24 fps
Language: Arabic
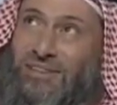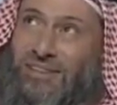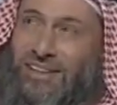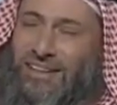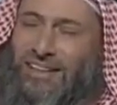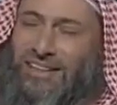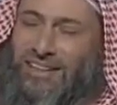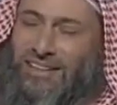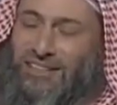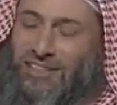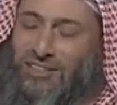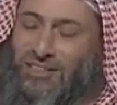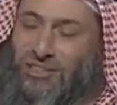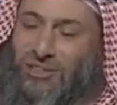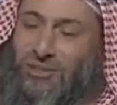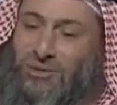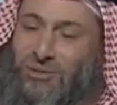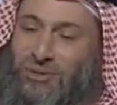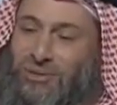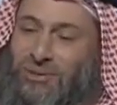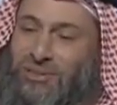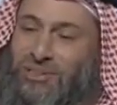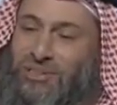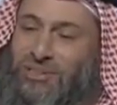
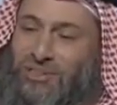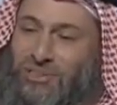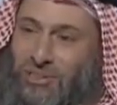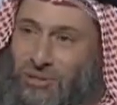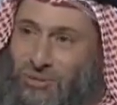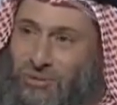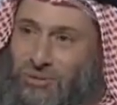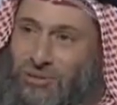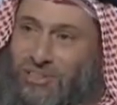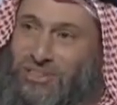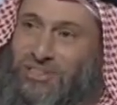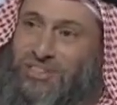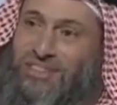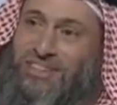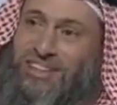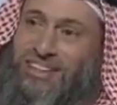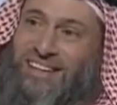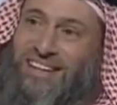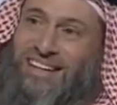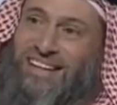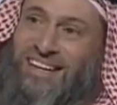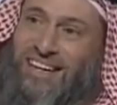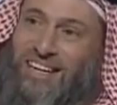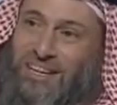وتزوج
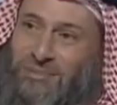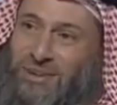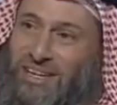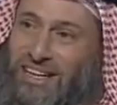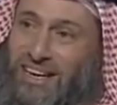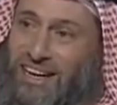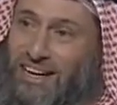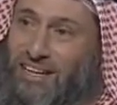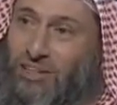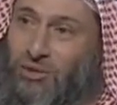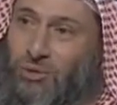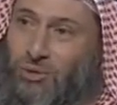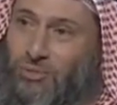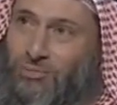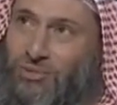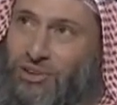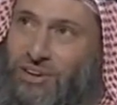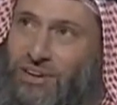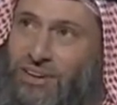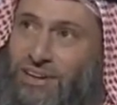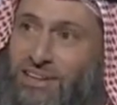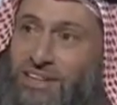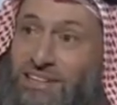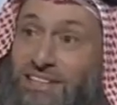آه، عندما كانت
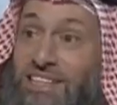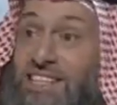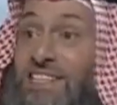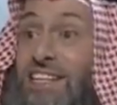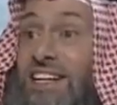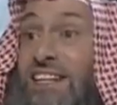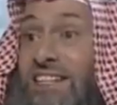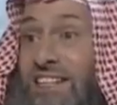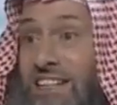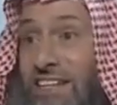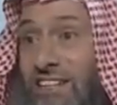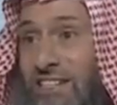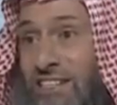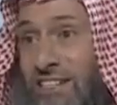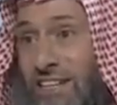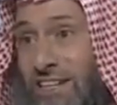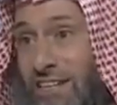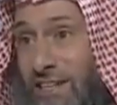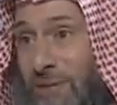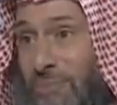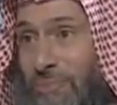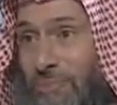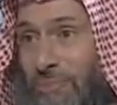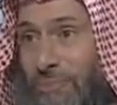عمري 19
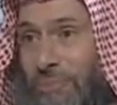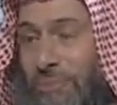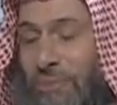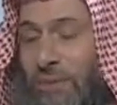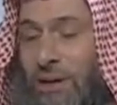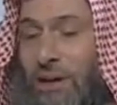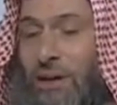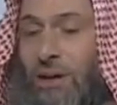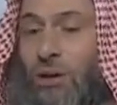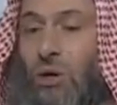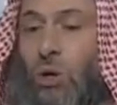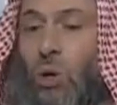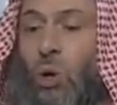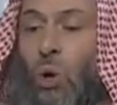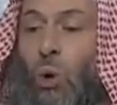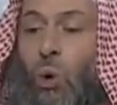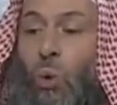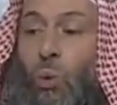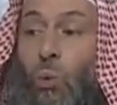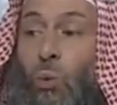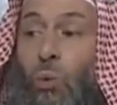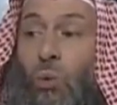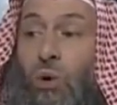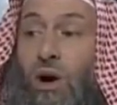سنة
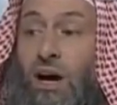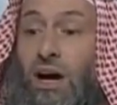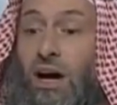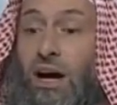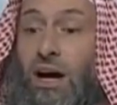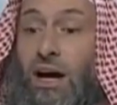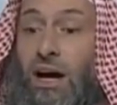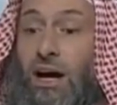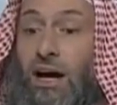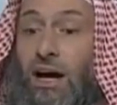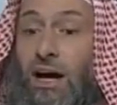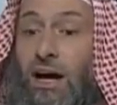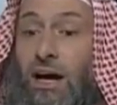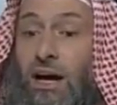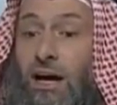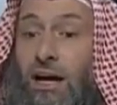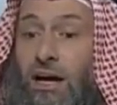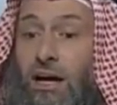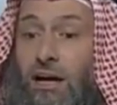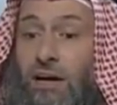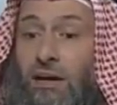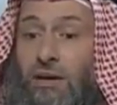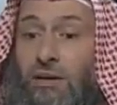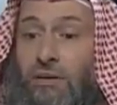
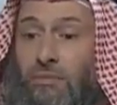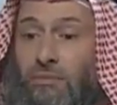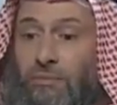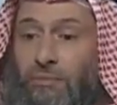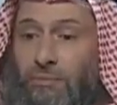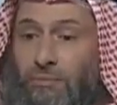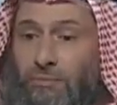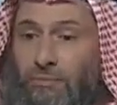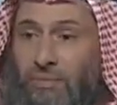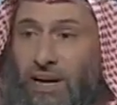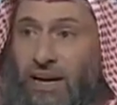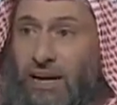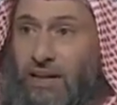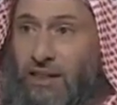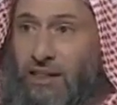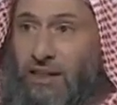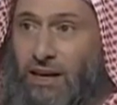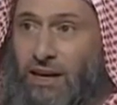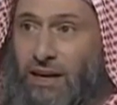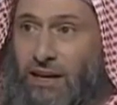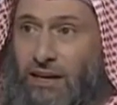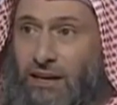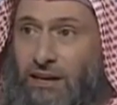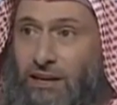وبعد
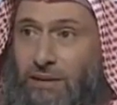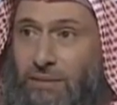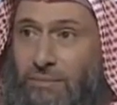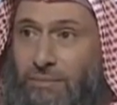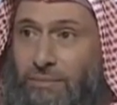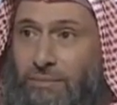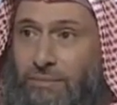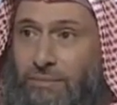ذلك